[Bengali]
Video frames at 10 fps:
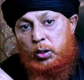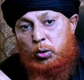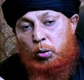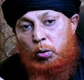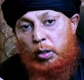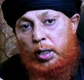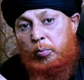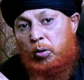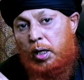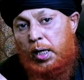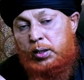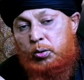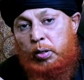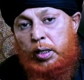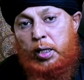জোহর এবং
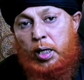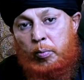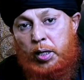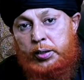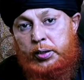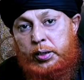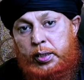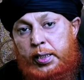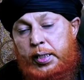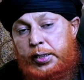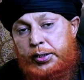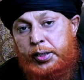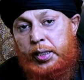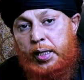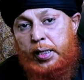আসরের নামাজ
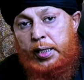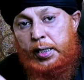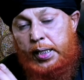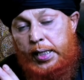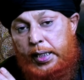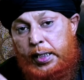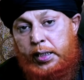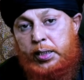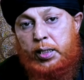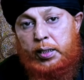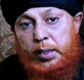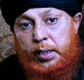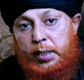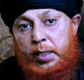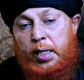সেখানে একই সাথে
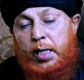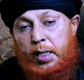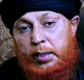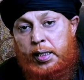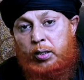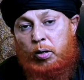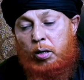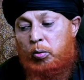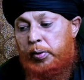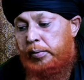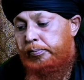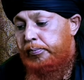আদায় করা হবে